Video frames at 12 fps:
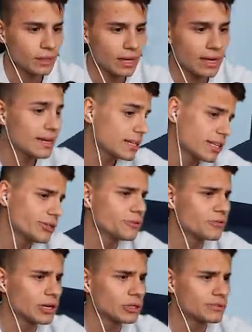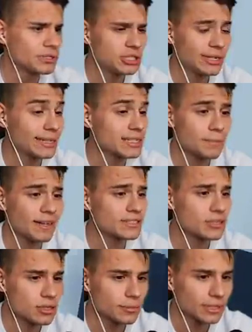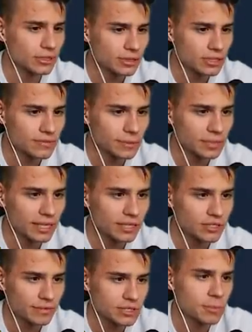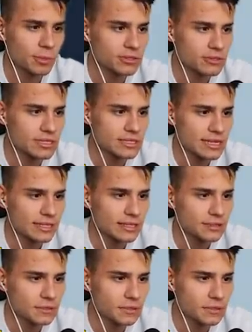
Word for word: Ale kryjówka oczywiście jak jest bardzo dobra, to też wam daje, że was po prostu nie znajdę i